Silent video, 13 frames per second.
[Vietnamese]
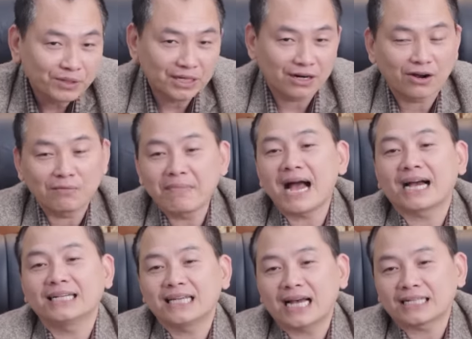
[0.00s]
thì nó có
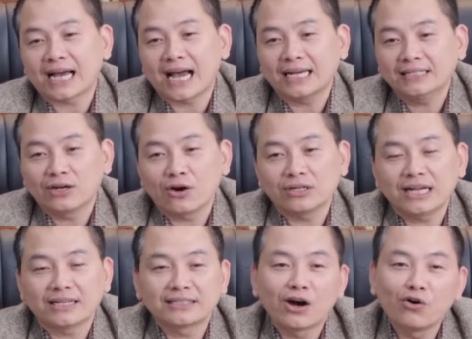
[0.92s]
ba cái trạng thái thì
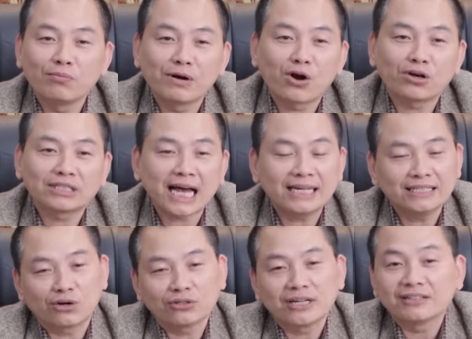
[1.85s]
con nhà giàu mà có
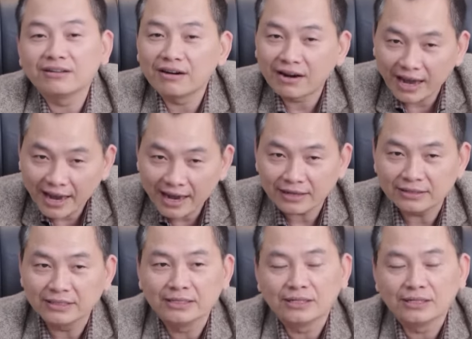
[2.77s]
sẵn thì có thể thừa kế